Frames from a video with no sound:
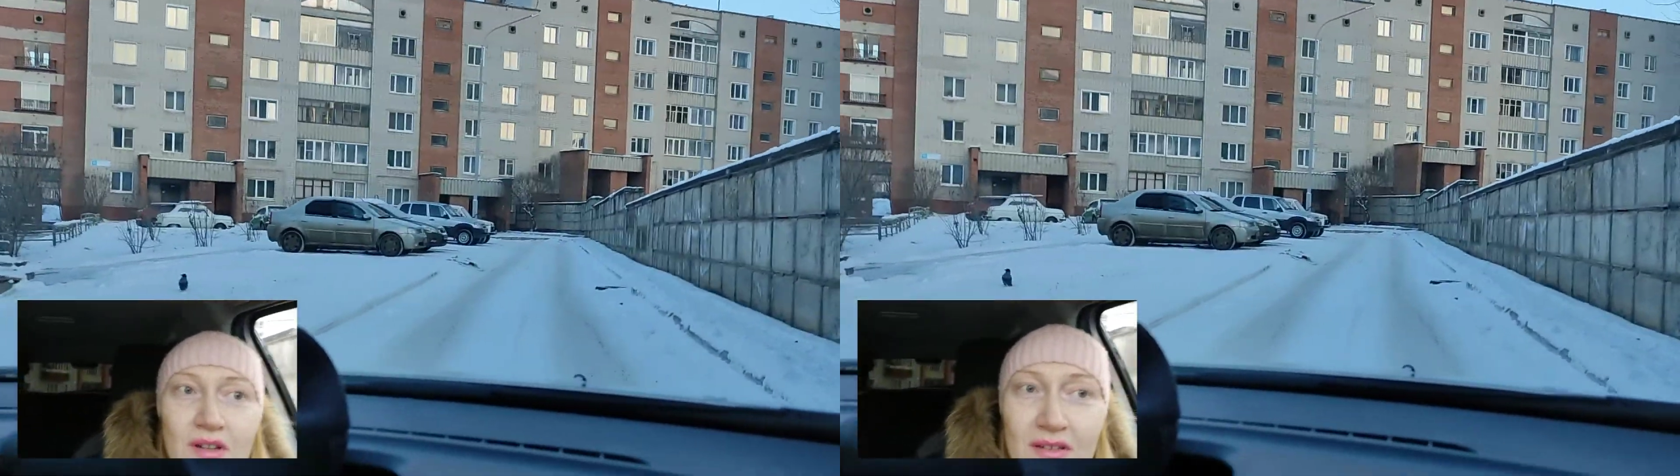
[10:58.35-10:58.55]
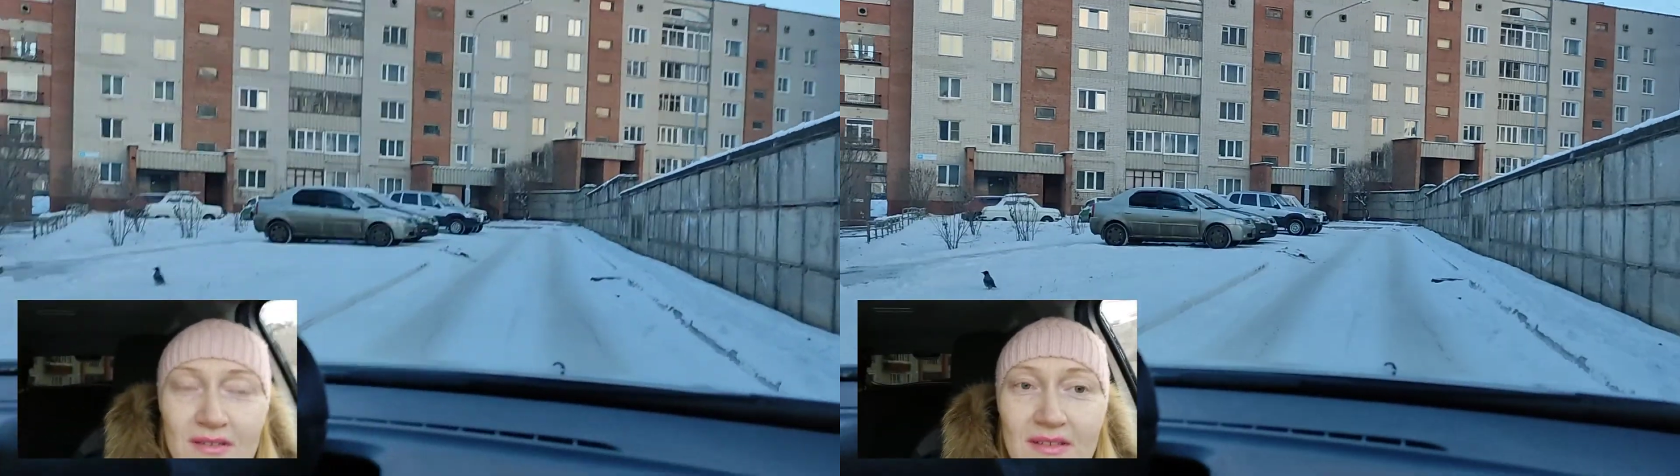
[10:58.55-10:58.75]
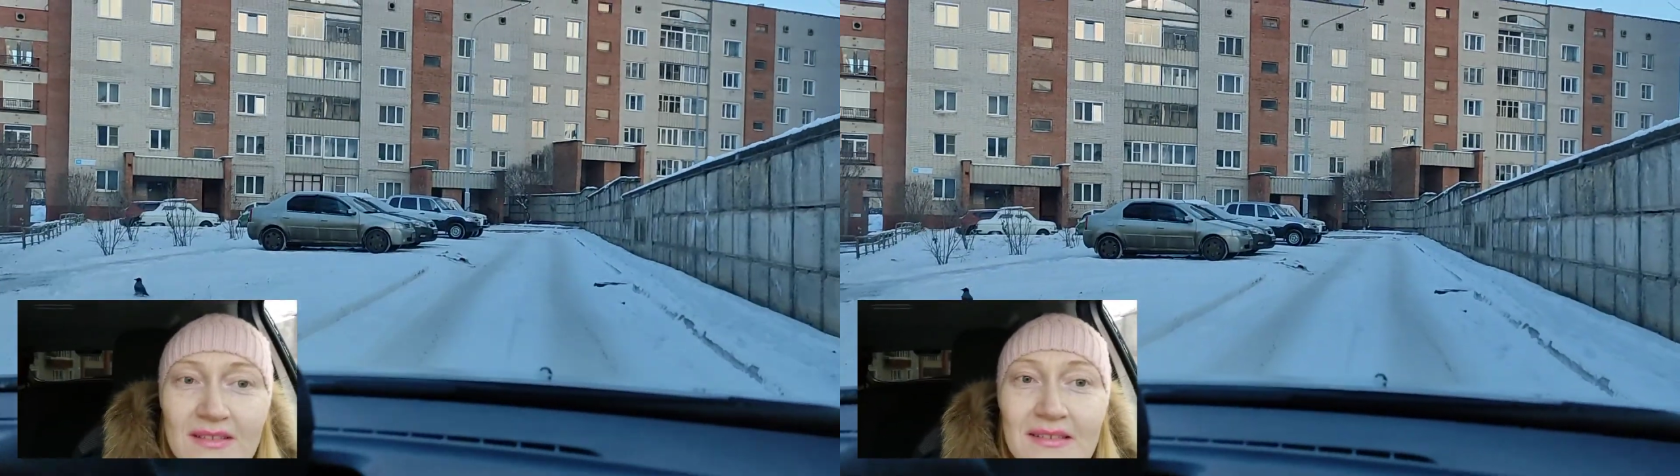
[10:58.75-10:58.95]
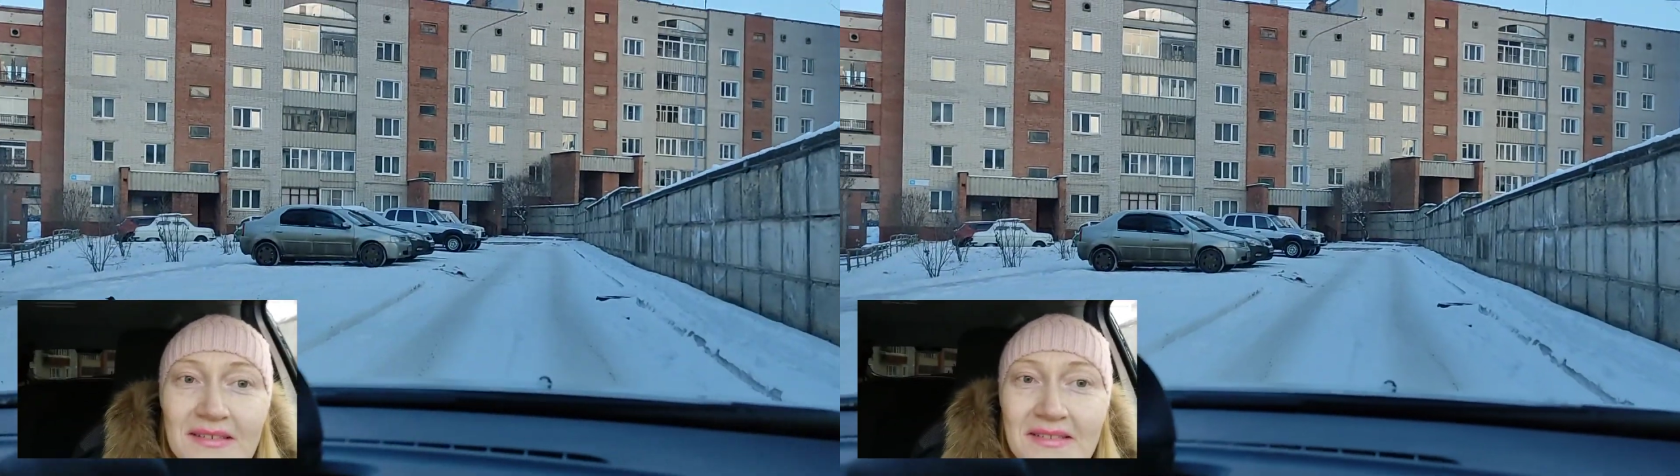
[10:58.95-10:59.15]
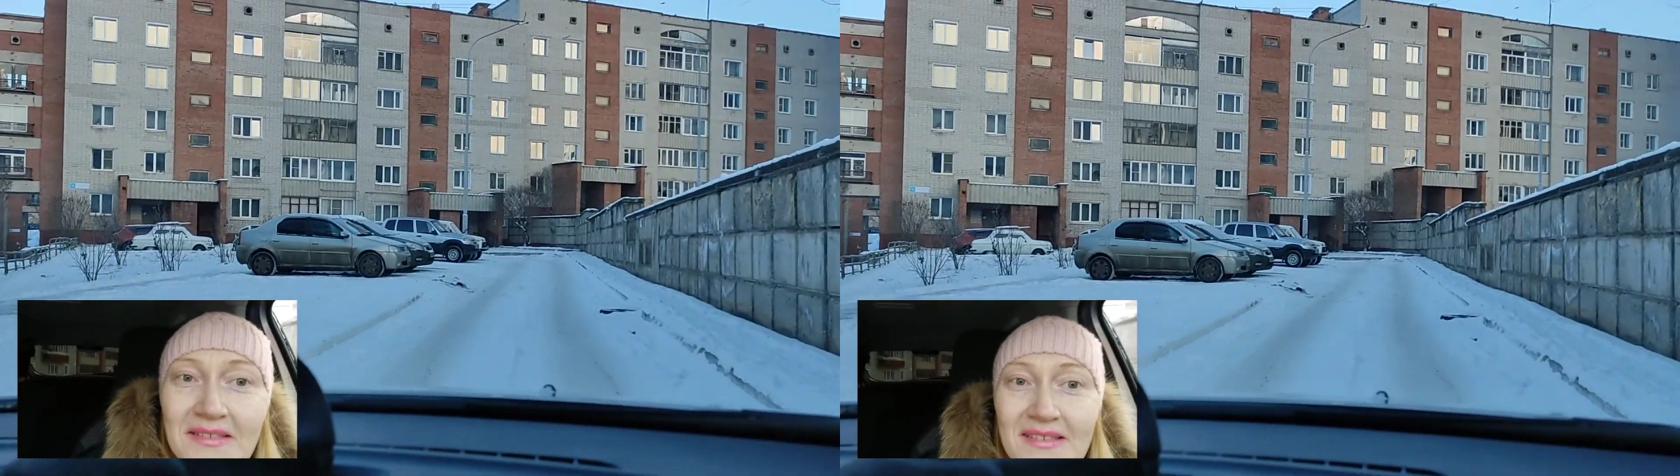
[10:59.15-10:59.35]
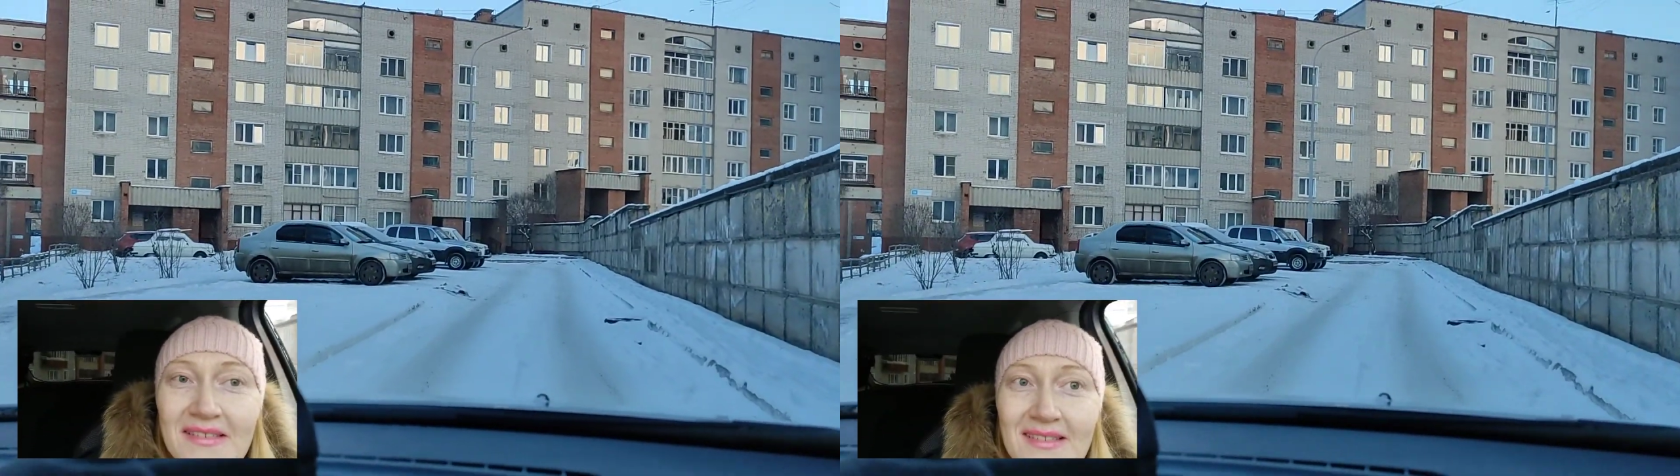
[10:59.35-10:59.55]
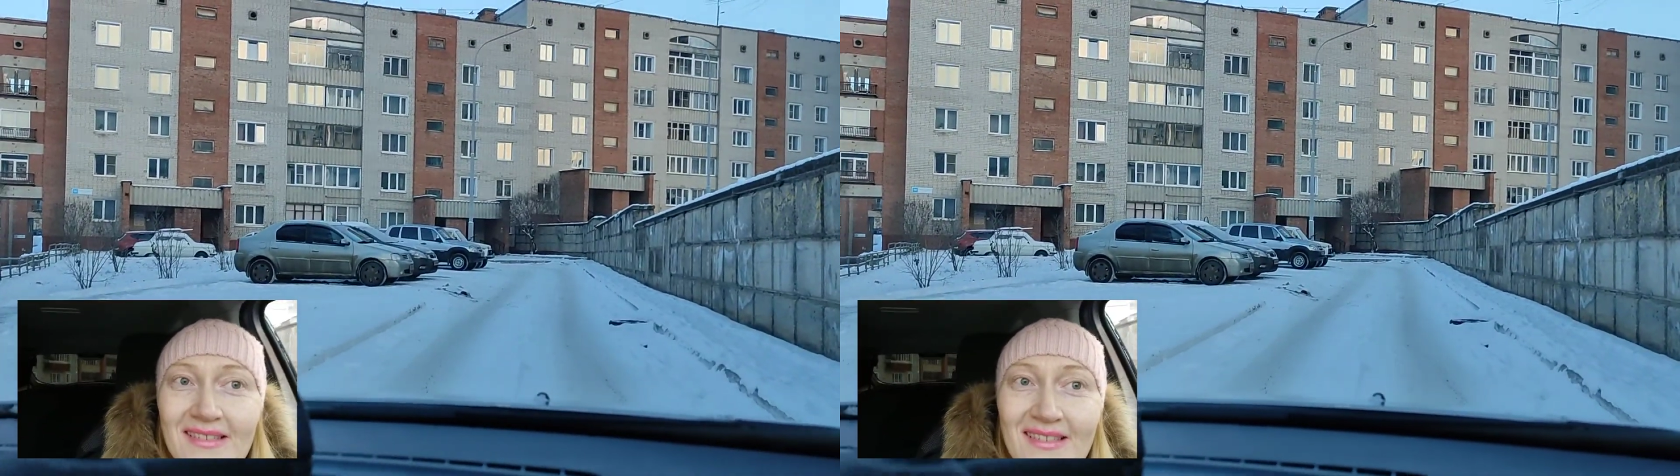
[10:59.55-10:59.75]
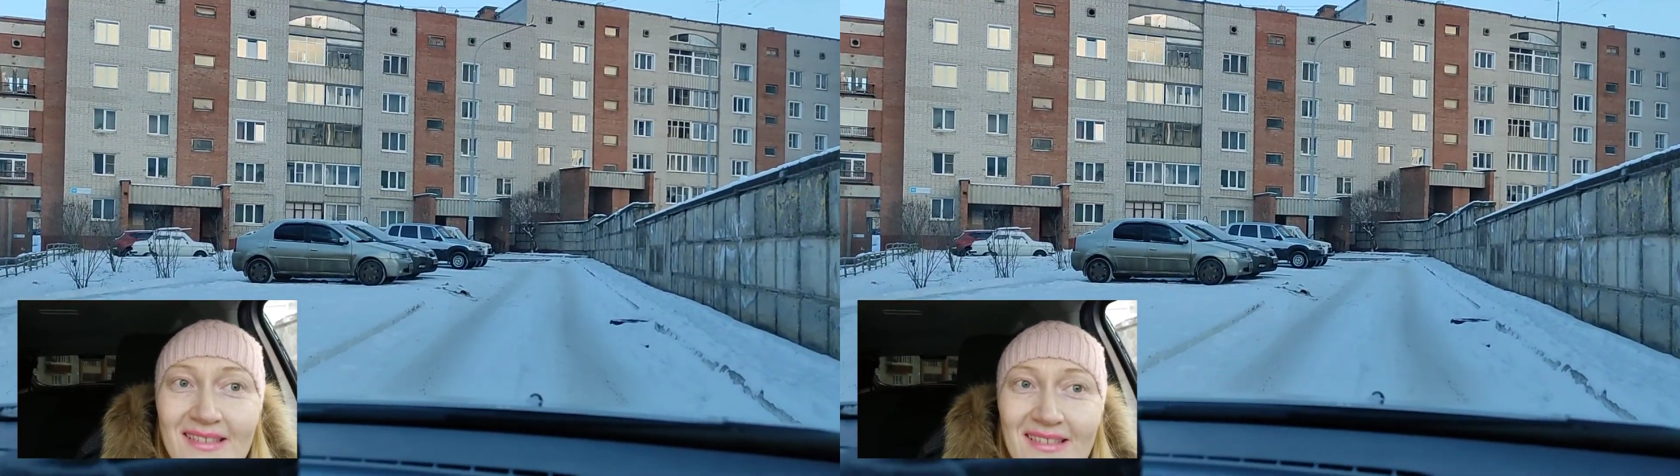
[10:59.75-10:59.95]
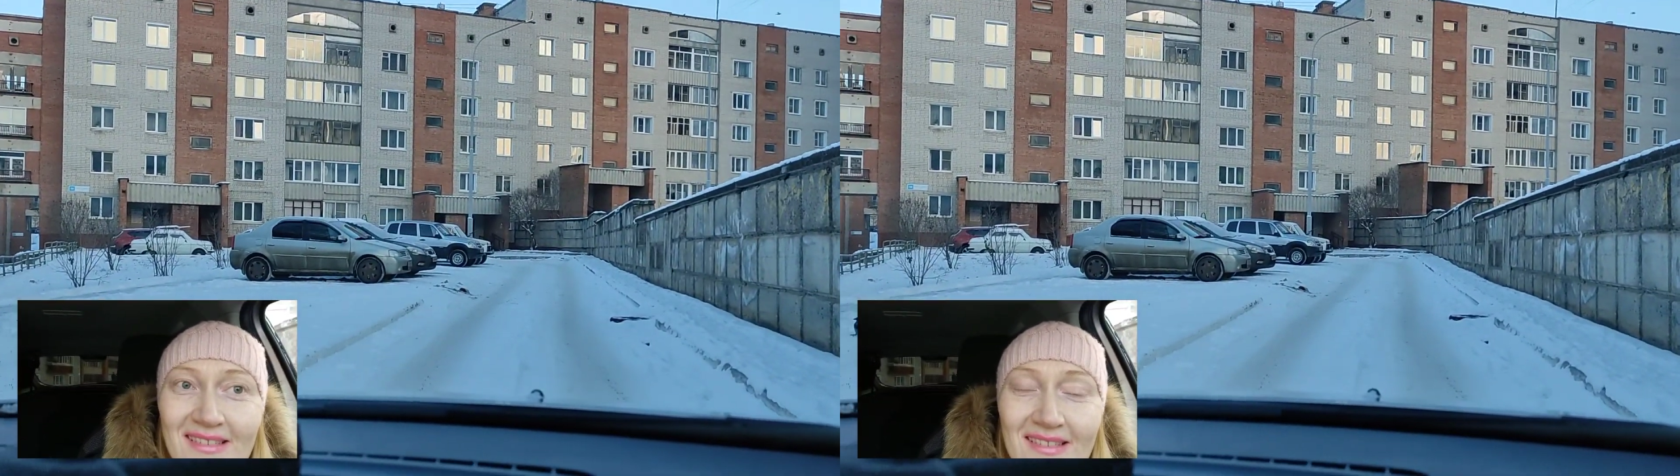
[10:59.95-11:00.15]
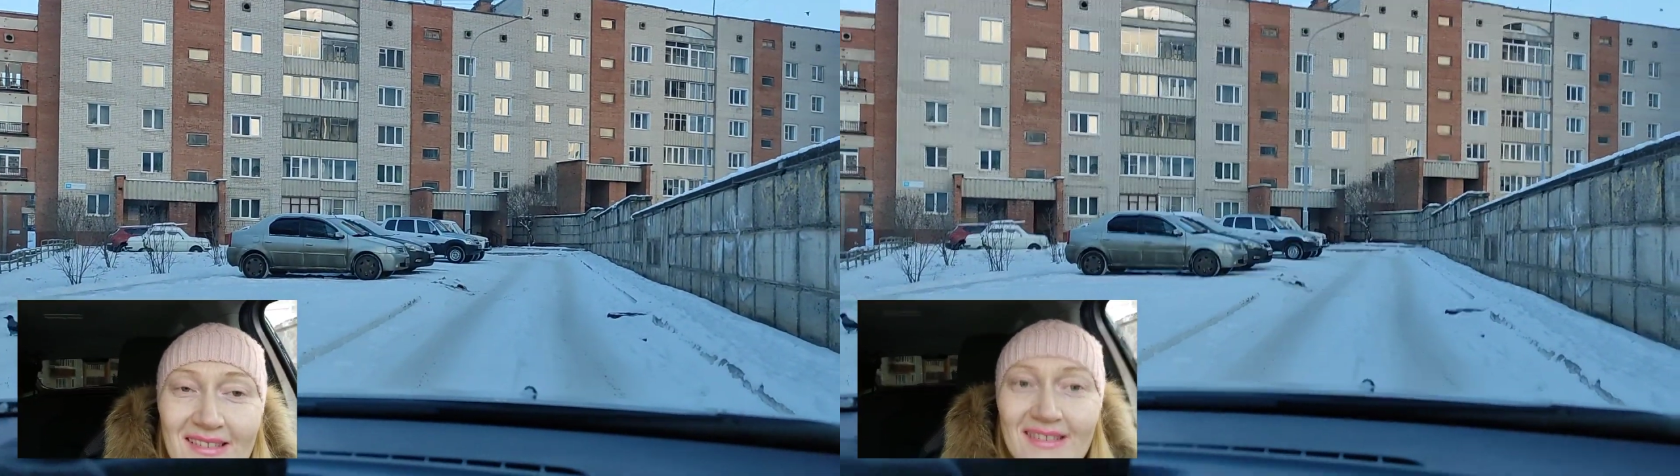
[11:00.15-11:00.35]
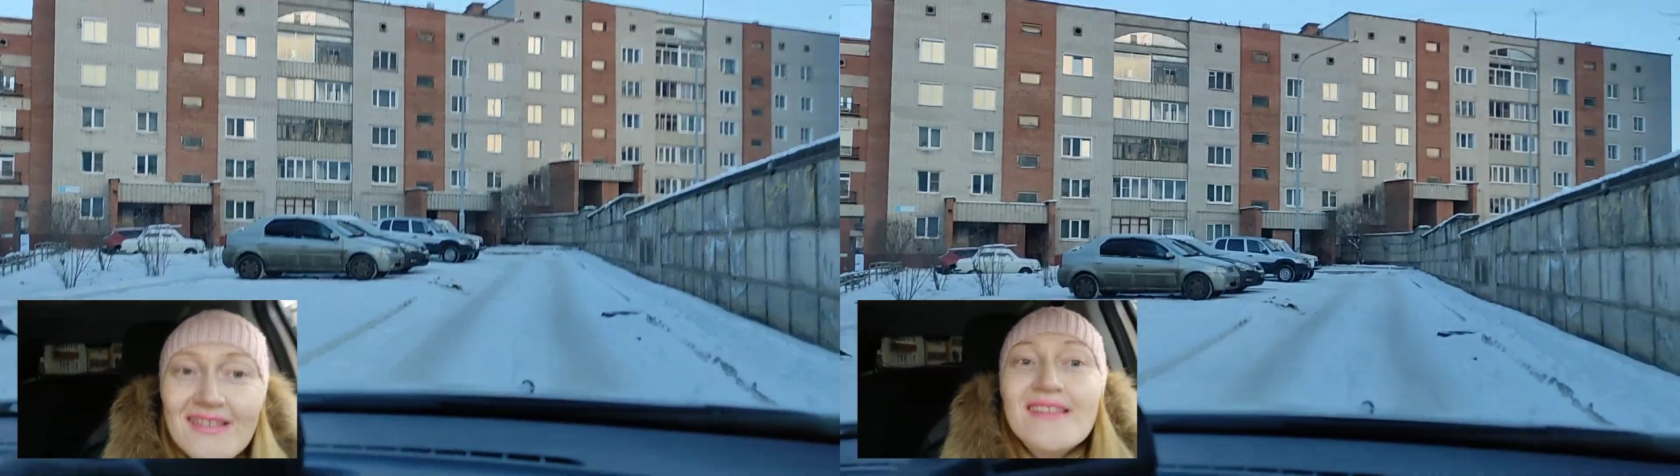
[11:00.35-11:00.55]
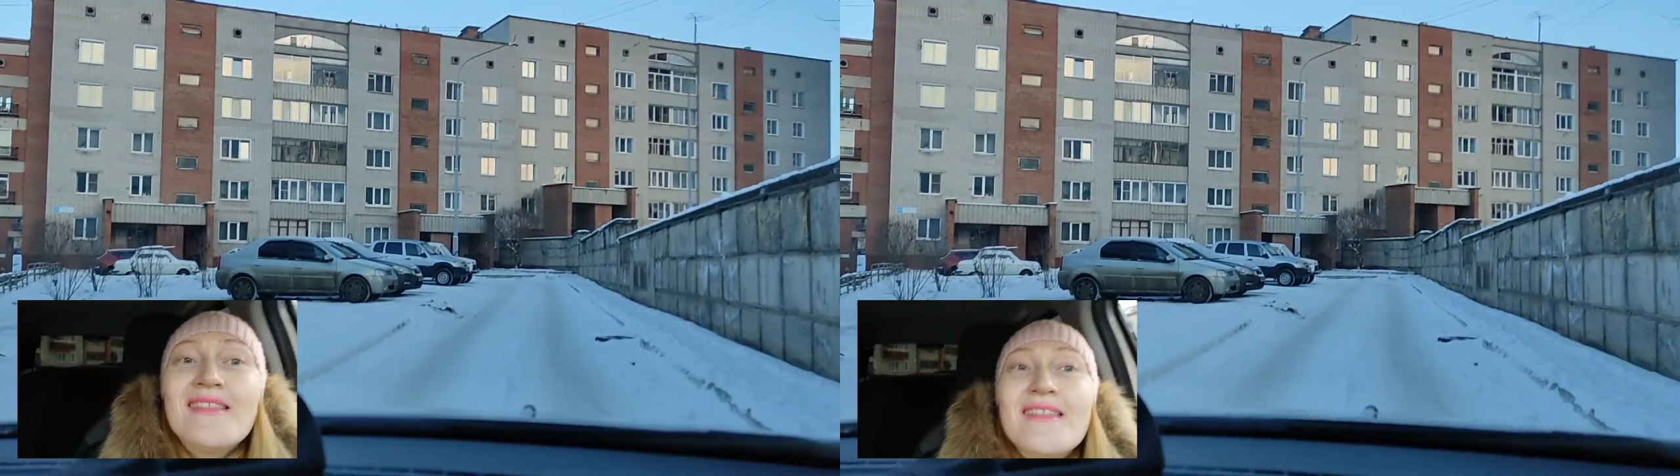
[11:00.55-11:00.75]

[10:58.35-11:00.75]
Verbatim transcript: Не-не-не, э, другой поворот я пропустил.